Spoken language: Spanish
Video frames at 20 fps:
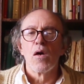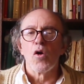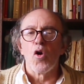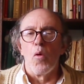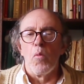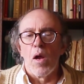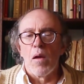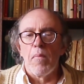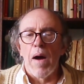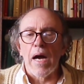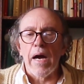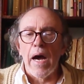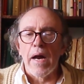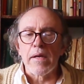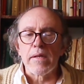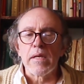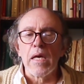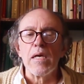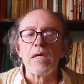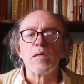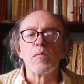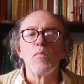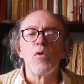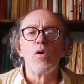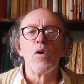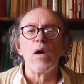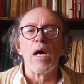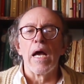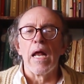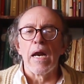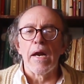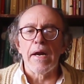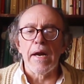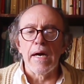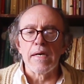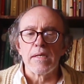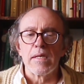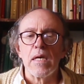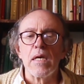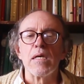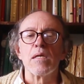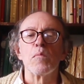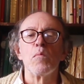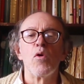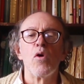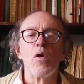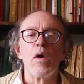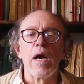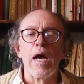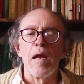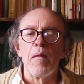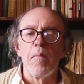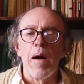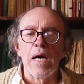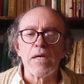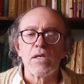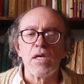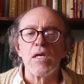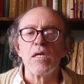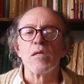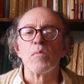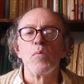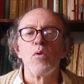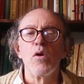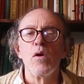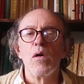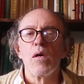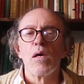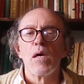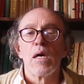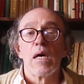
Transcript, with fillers: como el macartismo, el racismo, el machismo,